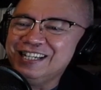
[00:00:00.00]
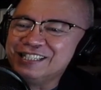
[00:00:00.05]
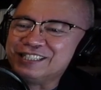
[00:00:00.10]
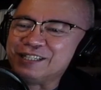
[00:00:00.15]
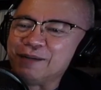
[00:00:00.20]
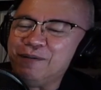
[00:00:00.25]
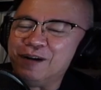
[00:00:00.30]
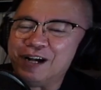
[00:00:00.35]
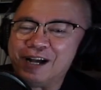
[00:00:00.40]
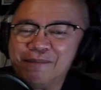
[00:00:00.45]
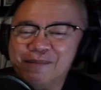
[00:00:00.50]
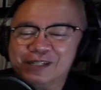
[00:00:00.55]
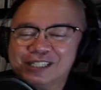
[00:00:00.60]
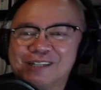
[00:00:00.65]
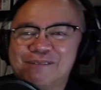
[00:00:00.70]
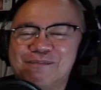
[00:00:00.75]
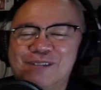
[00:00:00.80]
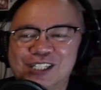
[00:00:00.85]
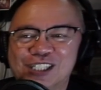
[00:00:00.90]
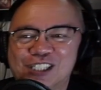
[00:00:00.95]
sa mga
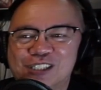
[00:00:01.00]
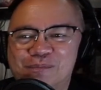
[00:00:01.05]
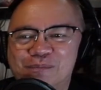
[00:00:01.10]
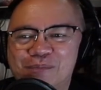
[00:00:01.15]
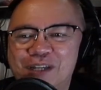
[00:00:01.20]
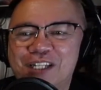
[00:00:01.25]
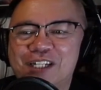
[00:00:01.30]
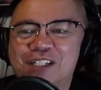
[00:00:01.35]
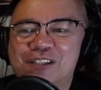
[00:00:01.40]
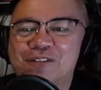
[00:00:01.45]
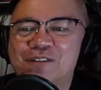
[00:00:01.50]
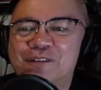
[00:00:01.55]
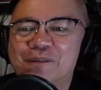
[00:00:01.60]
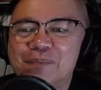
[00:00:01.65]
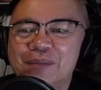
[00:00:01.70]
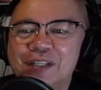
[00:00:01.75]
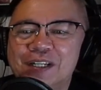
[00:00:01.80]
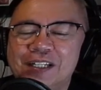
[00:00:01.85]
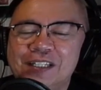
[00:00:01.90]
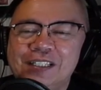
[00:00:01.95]
masamang espiritu
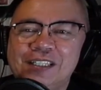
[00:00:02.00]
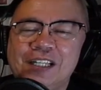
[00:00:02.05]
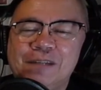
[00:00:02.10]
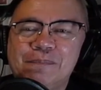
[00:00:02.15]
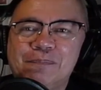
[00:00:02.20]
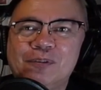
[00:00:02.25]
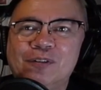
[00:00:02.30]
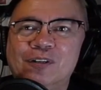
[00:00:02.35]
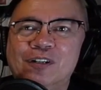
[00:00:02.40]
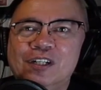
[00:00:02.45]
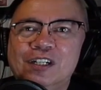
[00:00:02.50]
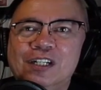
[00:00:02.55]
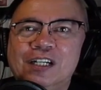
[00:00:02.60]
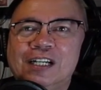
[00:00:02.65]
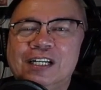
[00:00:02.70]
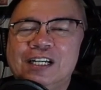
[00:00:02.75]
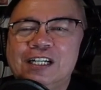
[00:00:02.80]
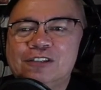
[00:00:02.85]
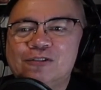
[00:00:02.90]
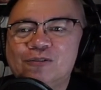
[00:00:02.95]
hindi po
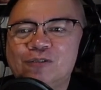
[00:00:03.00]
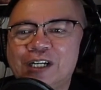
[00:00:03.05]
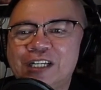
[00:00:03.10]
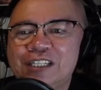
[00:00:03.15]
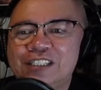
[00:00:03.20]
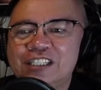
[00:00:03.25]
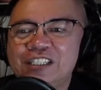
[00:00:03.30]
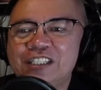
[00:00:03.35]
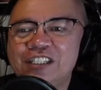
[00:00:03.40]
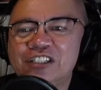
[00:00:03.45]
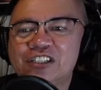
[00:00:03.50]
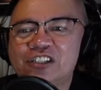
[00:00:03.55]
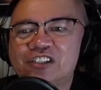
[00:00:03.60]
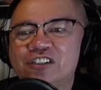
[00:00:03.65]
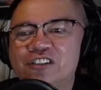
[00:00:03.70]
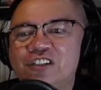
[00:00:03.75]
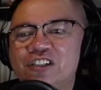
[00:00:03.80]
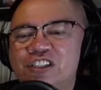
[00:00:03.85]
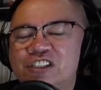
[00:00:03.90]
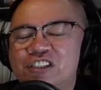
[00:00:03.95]
ito ay
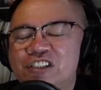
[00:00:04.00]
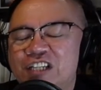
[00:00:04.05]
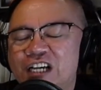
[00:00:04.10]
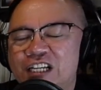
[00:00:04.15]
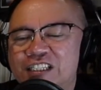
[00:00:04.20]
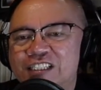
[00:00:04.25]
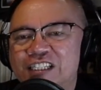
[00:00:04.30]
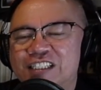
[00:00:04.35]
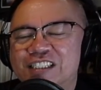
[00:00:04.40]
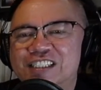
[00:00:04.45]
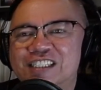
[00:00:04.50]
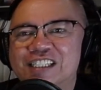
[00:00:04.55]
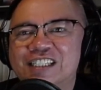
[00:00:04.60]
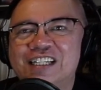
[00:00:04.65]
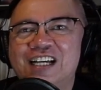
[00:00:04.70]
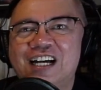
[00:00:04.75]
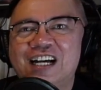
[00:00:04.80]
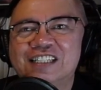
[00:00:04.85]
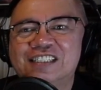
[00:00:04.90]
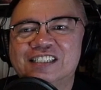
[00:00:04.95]
sinisearch natin
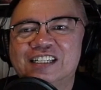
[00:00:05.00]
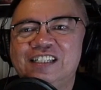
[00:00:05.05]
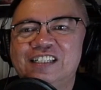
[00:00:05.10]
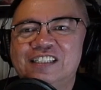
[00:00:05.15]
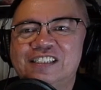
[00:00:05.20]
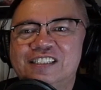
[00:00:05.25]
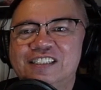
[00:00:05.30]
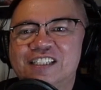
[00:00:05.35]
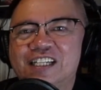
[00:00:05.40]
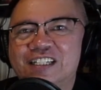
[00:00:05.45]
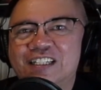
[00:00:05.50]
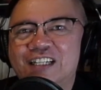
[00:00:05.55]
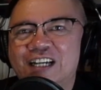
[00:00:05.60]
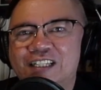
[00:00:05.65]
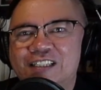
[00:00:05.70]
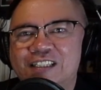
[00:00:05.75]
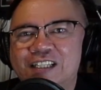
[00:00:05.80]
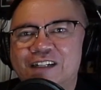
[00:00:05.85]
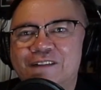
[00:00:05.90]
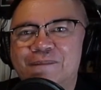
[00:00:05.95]
sinasaliksik
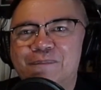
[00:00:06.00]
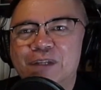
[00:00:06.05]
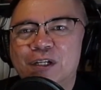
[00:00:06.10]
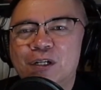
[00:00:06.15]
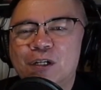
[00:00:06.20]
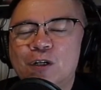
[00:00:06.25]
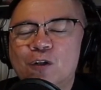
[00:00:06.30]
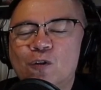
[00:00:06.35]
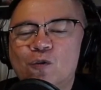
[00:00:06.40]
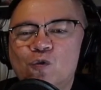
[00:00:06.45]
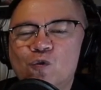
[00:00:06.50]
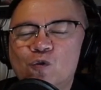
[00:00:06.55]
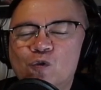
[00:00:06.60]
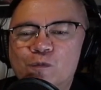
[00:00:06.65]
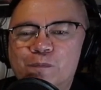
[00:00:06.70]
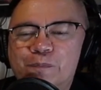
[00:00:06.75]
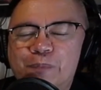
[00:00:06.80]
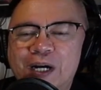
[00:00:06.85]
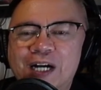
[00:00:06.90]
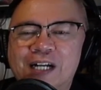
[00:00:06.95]
natin
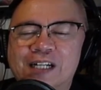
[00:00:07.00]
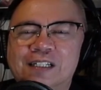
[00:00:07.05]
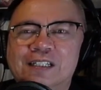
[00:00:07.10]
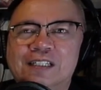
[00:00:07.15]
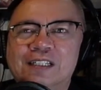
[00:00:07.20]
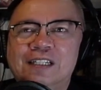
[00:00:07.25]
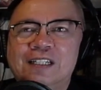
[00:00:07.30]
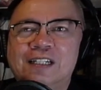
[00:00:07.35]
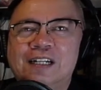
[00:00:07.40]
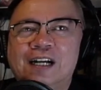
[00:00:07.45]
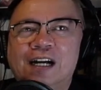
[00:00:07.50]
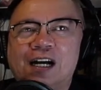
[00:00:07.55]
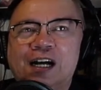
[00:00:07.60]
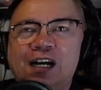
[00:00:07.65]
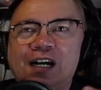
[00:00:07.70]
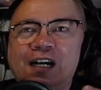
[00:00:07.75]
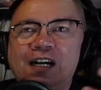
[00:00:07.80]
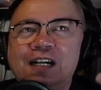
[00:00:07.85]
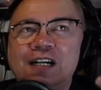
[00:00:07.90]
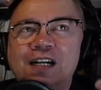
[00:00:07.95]
upang
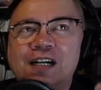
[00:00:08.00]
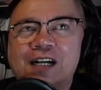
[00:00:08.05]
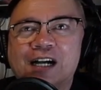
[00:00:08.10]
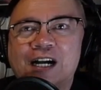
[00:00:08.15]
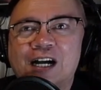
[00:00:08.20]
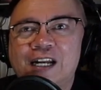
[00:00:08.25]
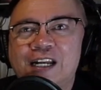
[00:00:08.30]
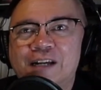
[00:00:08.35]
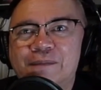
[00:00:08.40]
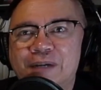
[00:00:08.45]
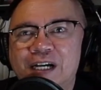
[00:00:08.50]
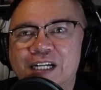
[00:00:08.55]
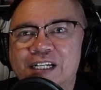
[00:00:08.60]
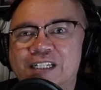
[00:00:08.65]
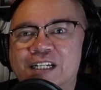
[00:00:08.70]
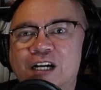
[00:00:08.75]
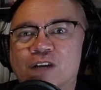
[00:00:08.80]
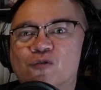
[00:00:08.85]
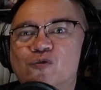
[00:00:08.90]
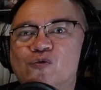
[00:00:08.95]
ang kaalaman
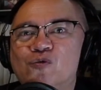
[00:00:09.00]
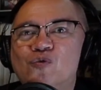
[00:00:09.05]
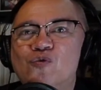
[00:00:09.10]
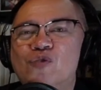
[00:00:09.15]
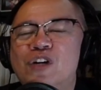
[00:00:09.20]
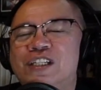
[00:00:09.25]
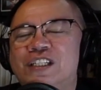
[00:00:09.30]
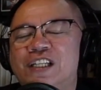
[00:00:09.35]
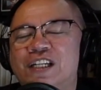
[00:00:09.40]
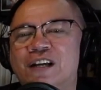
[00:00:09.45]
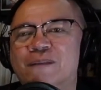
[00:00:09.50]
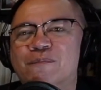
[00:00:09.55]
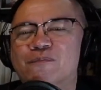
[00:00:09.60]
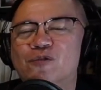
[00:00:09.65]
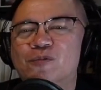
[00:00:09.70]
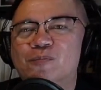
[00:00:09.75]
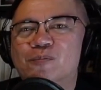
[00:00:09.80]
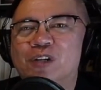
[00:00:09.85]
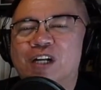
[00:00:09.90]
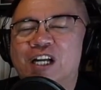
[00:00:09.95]
karunungan na
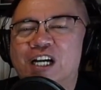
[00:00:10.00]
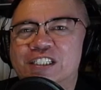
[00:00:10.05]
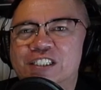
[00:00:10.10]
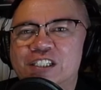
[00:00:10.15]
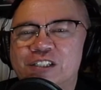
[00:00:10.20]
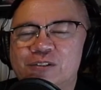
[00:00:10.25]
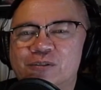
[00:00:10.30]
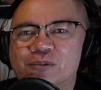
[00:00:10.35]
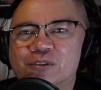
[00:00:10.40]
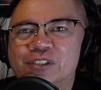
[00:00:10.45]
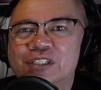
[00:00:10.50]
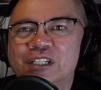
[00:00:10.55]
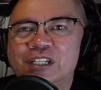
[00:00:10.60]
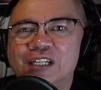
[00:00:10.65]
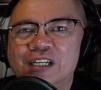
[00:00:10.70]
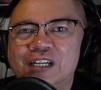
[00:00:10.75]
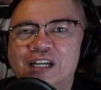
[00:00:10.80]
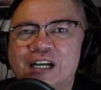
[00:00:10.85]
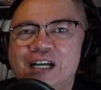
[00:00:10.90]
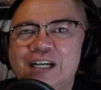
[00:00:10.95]
nagmumula sa Diyos
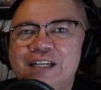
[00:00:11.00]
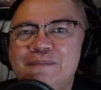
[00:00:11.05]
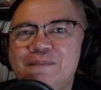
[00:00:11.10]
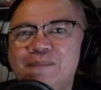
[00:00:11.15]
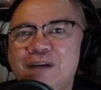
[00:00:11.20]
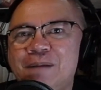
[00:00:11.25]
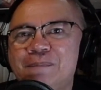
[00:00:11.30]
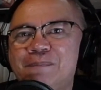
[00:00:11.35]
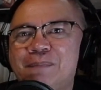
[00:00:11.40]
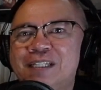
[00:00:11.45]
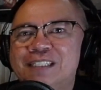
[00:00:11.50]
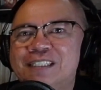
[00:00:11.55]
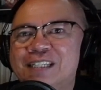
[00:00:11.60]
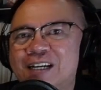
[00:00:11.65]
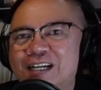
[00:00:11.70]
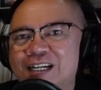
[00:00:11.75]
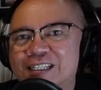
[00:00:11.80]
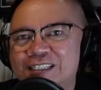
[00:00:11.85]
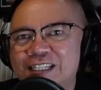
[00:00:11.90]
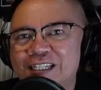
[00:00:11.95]
ay mapasa
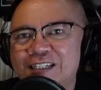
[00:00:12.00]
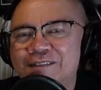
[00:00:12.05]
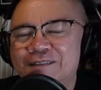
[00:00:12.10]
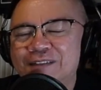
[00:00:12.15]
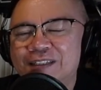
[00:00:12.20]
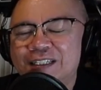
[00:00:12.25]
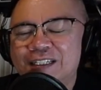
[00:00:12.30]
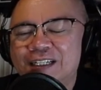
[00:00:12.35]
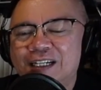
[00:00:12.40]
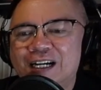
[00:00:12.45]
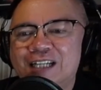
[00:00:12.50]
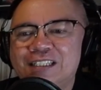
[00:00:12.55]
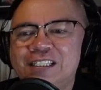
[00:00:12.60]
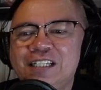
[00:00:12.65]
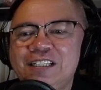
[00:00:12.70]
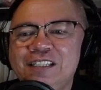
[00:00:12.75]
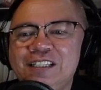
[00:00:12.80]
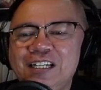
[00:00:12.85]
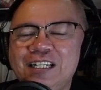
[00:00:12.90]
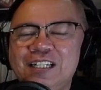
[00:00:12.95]
atin at
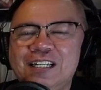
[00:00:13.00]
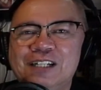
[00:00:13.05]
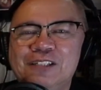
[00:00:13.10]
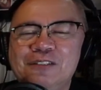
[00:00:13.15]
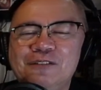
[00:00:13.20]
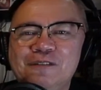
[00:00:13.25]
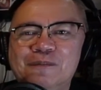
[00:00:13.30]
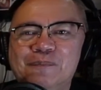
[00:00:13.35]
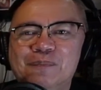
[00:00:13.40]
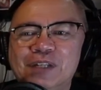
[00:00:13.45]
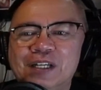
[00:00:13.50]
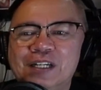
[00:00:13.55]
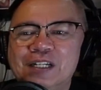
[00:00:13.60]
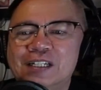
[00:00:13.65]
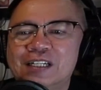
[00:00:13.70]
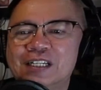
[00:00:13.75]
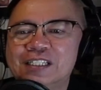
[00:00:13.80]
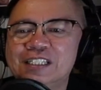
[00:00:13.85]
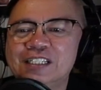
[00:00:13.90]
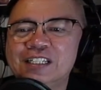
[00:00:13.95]
hindi lang yon
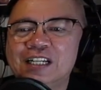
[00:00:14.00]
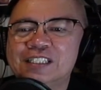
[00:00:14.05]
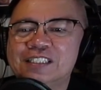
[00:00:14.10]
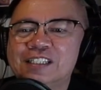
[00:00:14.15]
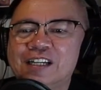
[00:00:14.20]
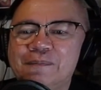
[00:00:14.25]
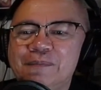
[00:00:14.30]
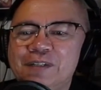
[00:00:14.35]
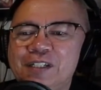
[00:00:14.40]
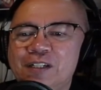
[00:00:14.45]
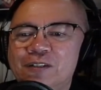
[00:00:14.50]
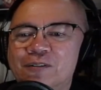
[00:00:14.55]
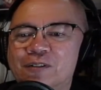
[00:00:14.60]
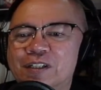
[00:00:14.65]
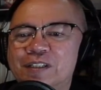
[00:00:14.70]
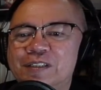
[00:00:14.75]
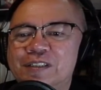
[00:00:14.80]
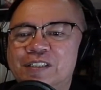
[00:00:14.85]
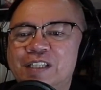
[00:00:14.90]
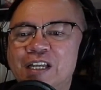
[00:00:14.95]
kasi nga sabi ni
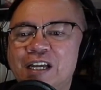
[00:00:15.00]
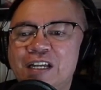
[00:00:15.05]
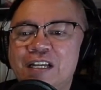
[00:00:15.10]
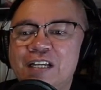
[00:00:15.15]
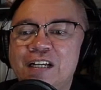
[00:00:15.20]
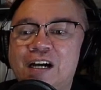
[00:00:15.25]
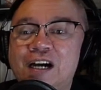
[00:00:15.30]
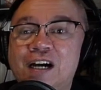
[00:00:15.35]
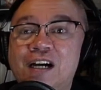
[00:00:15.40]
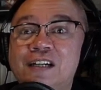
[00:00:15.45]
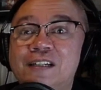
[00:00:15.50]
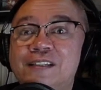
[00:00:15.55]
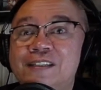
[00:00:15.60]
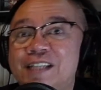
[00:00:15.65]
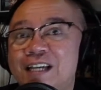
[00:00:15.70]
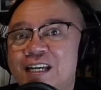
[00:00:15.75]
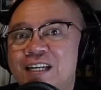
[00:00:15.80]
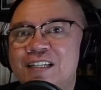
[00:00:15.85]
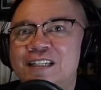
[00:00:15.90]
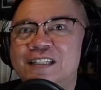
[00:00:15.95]
Lord they are
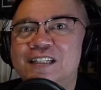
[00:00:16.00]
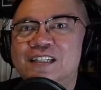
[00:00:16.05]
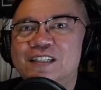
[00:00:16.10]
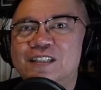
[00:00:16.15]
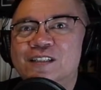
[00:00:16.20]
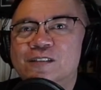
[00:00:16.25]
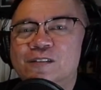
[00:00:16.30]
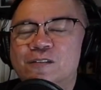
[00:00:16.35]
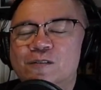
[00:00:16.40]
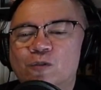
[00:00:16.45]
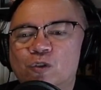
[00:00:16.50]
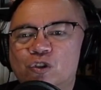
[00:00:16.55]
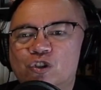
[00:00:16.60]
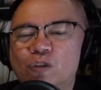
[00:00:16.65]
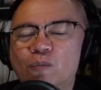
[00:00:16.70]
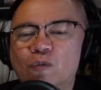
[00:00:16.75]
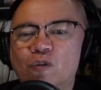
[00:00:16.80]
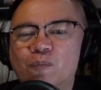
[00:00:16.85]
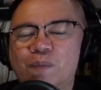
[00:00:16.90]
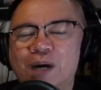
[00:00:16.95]
day gusto
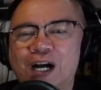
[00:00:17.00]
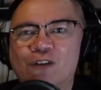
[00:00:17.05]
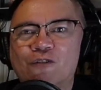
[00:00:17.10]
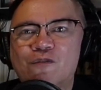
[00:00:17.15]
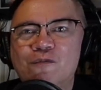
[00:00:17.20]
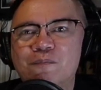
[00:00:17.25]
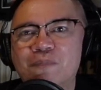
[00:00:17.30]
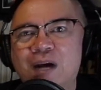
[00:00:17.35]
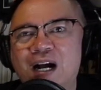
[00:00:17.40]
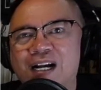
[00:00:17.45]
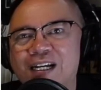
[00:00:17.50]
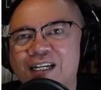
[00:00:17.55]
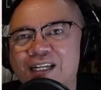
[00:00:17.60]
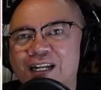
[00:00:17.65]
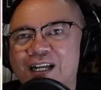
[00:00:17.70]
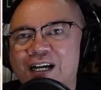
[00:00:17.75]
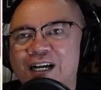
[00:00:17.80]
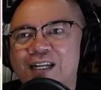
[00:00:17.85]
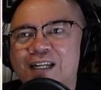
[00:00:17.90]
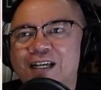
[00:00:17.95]
mo ba akong
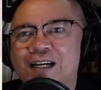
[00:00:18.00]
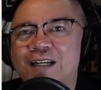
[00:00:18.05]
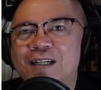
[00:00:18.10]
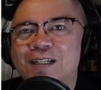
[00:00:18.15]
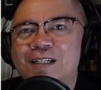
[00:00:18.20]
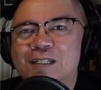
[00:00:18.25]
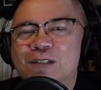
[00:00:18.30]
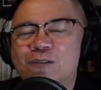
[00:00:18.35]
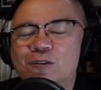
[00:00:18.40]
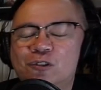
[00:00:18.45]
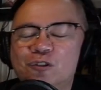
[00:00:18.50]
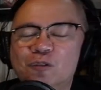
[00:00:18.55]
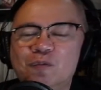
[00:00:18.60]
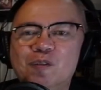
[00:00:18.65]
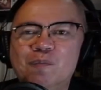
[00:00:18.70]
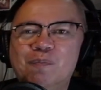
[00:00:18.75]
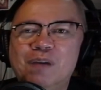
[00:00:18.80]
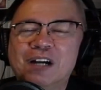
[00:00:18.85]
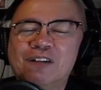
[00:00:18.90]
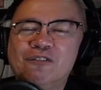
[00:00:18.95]
makilala? Gusto mo
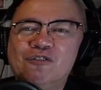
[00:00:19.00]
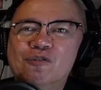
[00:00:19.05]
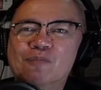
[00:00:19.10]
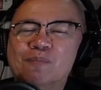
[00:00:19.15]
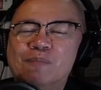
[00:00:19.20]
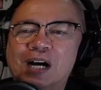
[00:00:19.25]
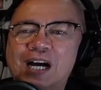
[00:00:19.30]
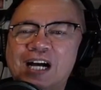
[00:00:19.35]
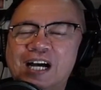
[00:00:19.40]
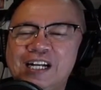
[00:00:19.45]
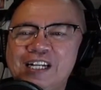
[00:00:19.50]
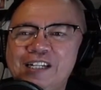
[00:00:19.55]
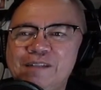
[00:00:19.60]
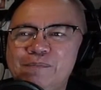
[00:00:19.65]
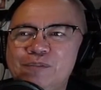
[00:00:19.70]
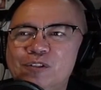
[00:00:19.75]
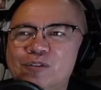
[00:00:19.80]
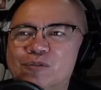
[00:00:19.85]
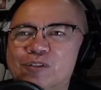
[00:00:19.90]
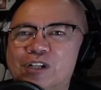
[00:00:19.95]
bang lumalim
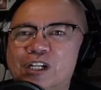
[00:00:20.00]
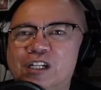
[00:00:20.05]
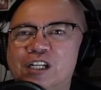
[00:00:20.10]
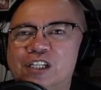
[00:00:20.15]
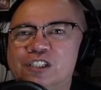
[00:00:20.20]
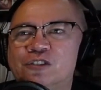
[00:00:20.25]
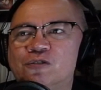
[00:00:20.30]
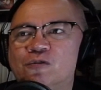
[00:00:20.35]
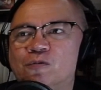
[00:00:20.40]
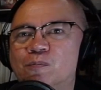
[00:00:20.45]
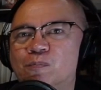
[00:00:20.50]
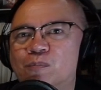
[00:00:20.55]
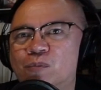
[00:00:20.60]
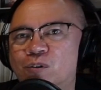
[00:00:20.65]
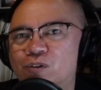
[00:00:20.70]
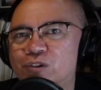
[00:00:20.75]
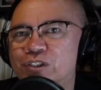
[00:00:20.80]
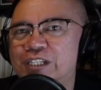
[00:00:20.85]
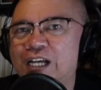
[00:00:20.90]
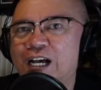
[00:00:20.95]
yung relasyon
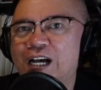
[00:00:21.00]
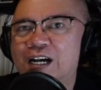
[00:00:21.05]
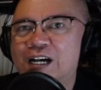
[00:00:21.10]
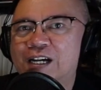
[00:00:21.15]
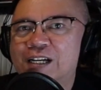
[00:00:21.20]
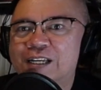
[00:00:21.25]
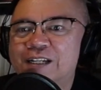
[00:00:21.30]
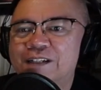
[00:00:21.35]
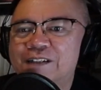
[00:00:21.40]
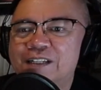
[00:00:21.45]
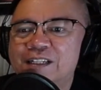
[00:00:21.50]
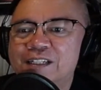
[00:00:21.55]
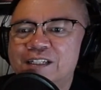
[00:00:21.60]
mo sa akin?